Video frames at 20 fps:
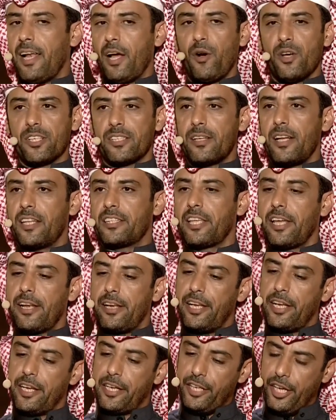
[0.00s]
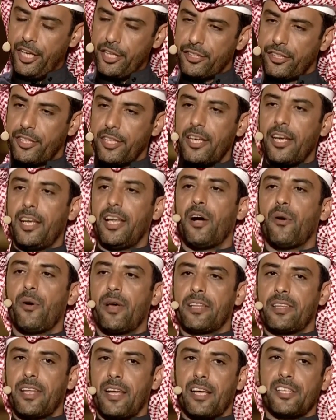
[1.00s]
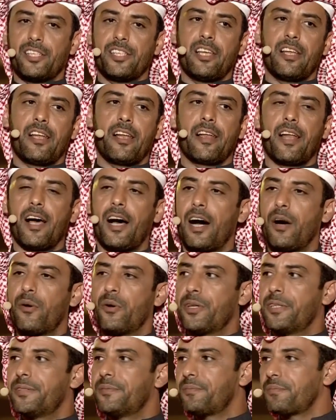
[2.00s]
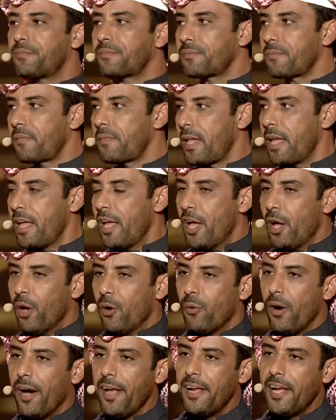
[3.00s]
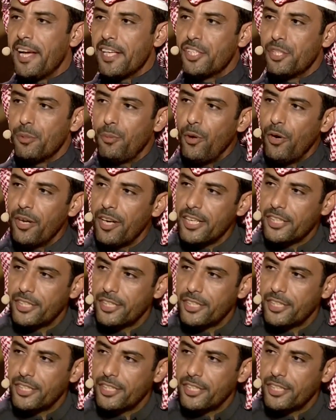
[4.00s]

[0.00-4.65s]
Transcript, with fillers: لو وصلت الريق ادن يا ورد غزير راوي وانا زبون